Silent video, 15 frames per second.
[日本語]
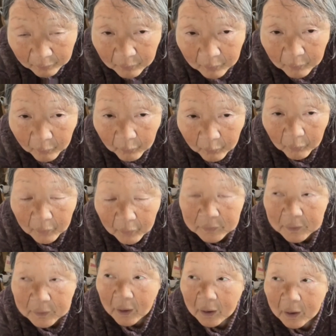うん、お
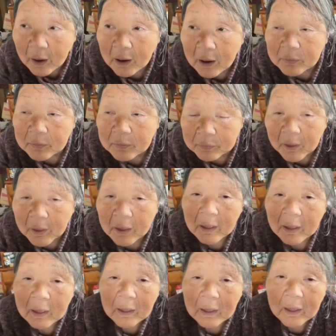金がかかって。
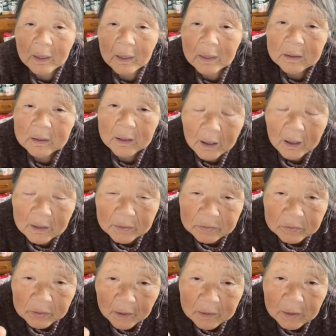1ヶ
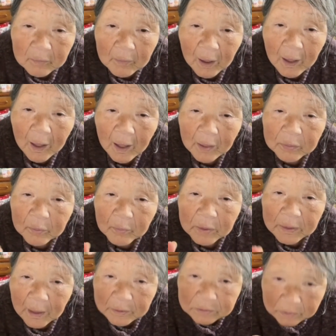月だけは、あ
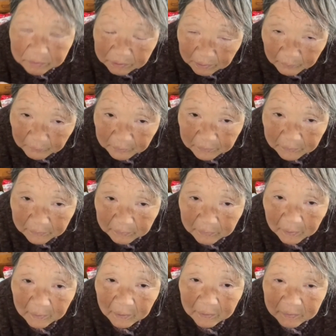の、休んでも
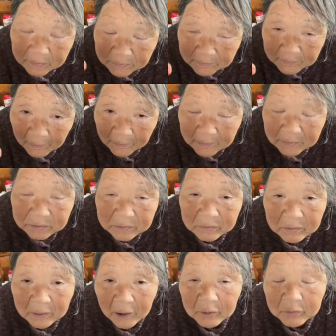いい。2ヶ
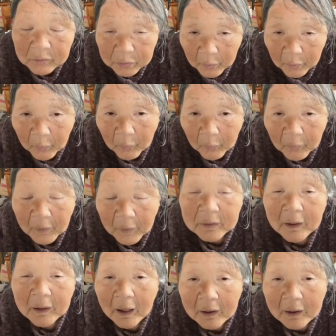月になるとお
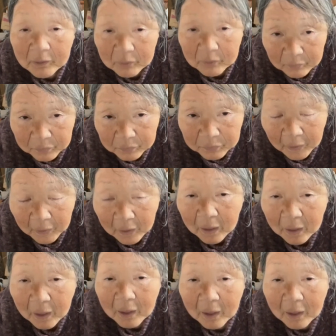金かかるって。